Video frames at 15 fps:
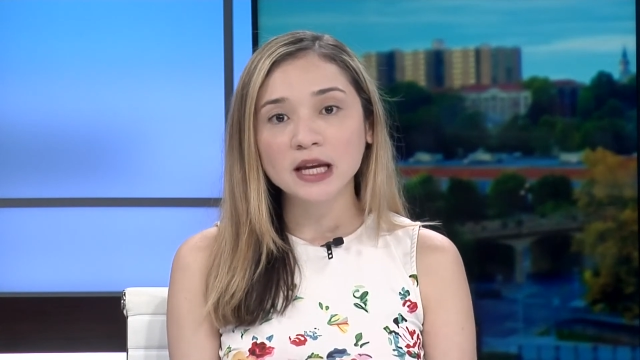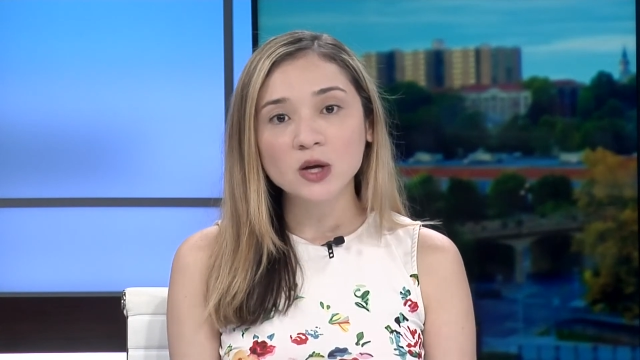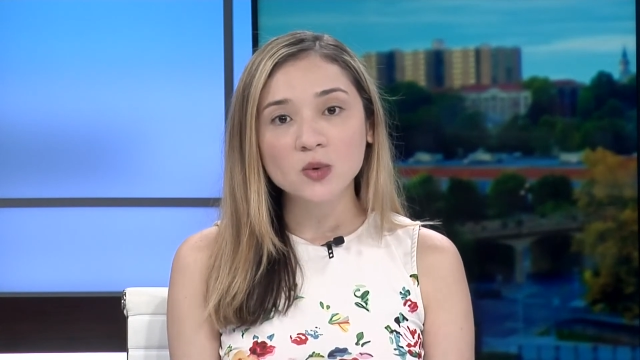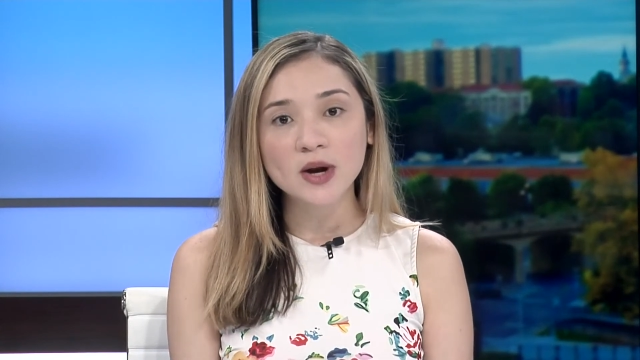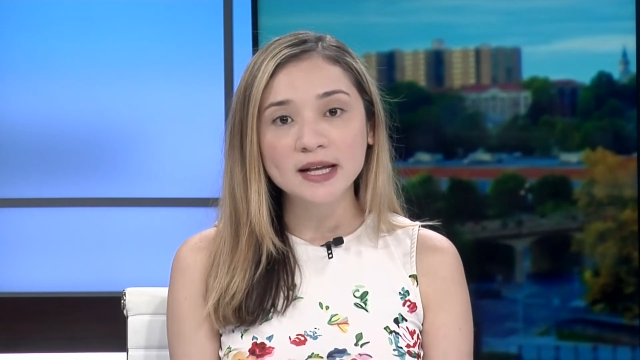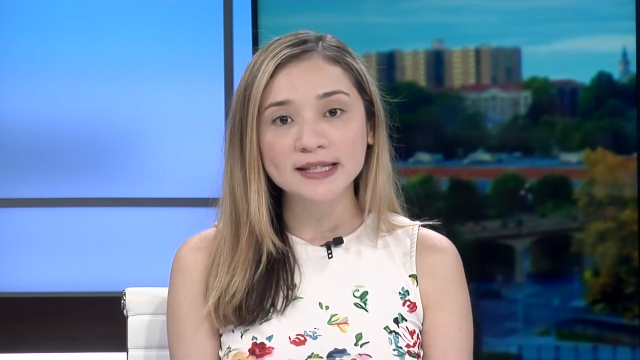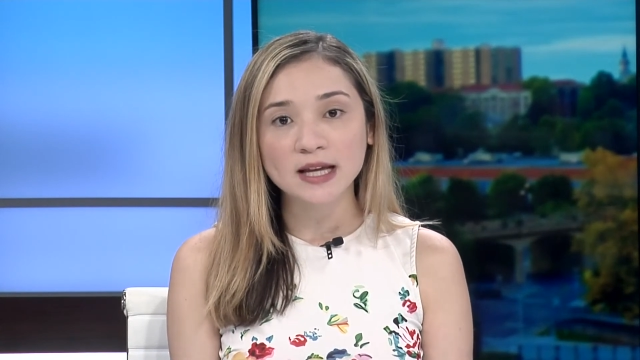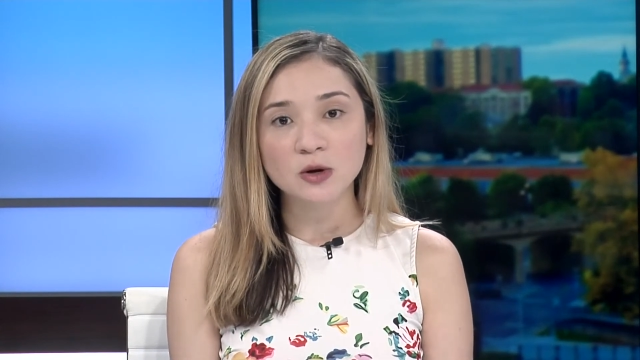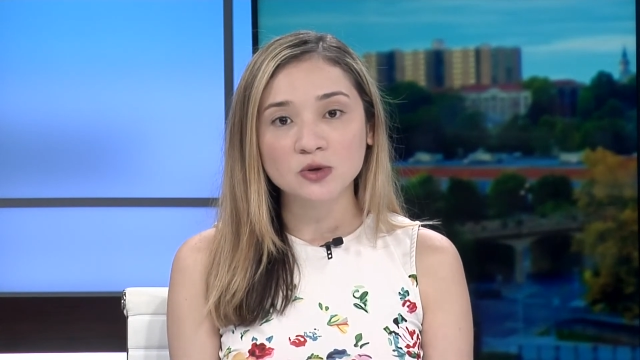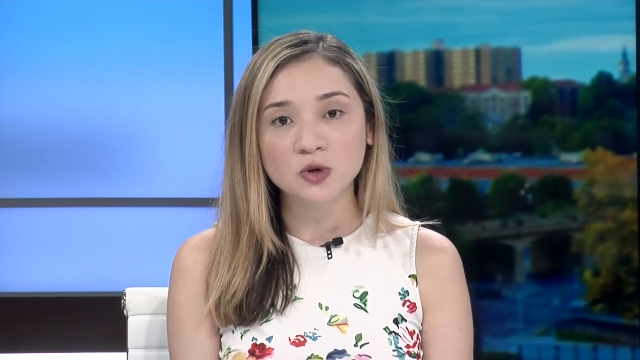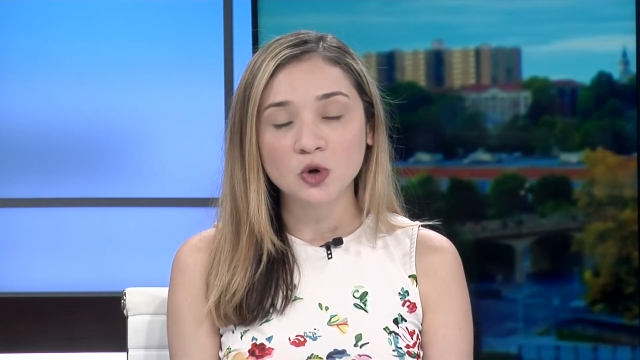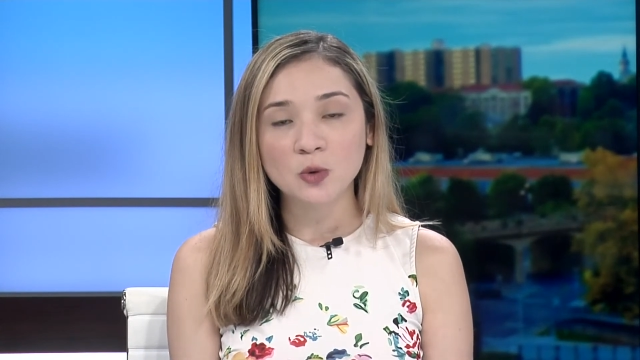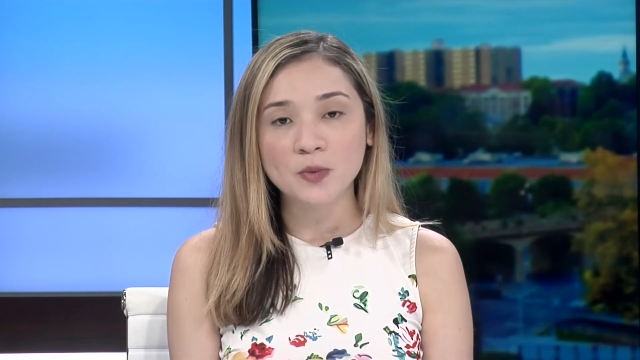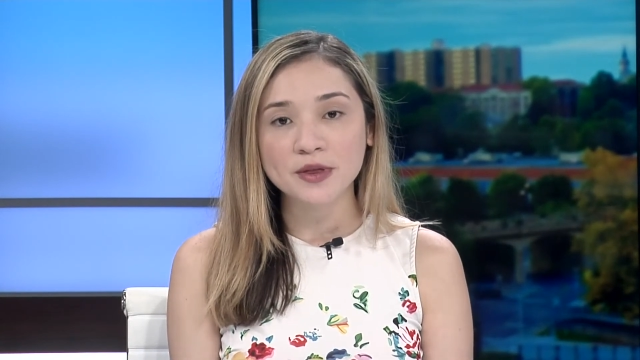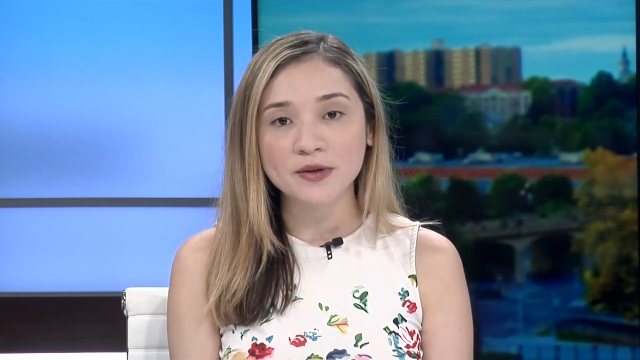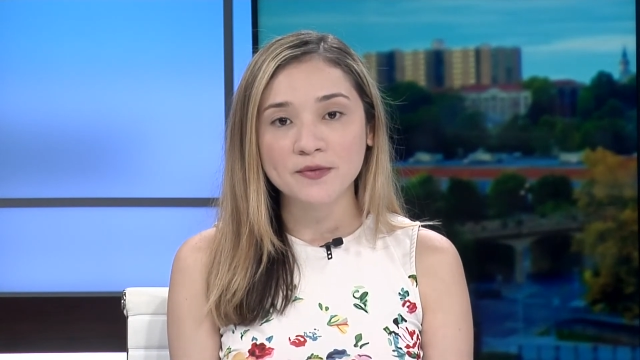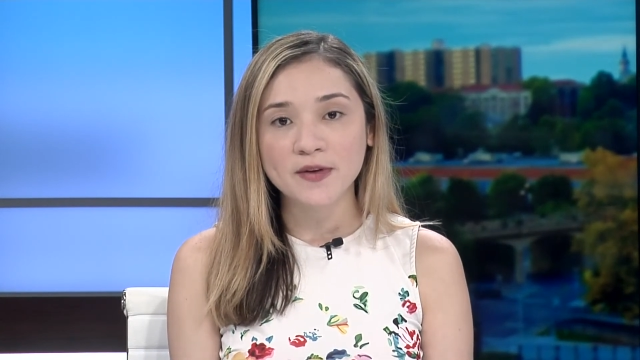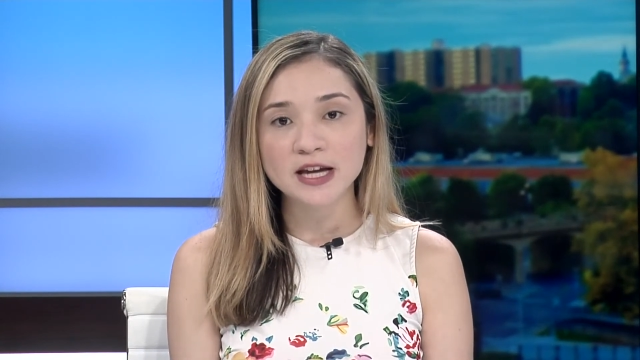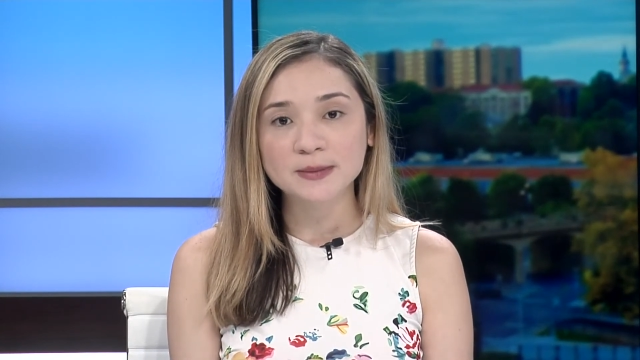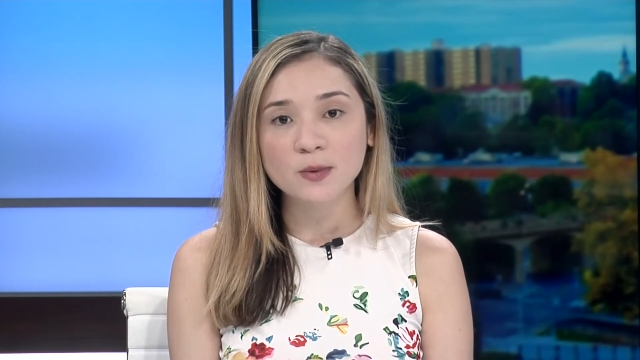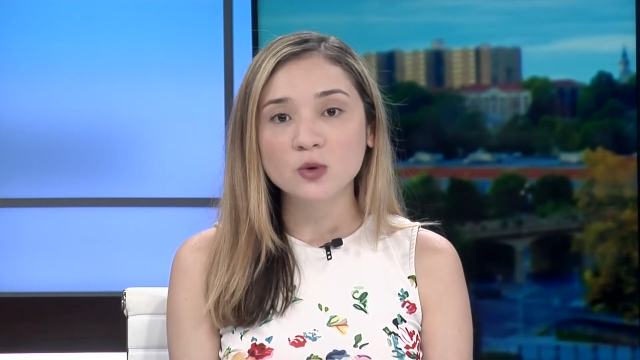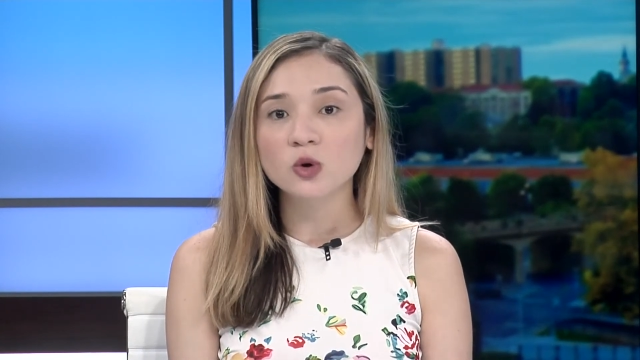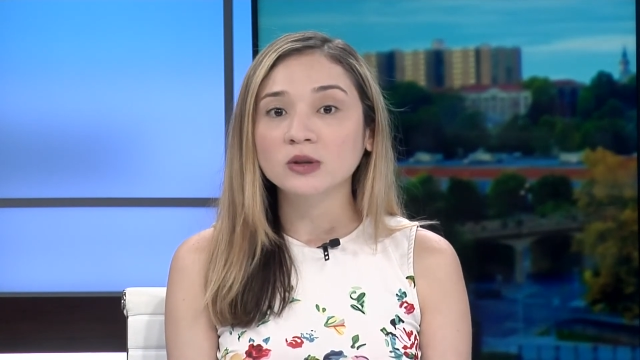y únase a nuestro grupo de Facebook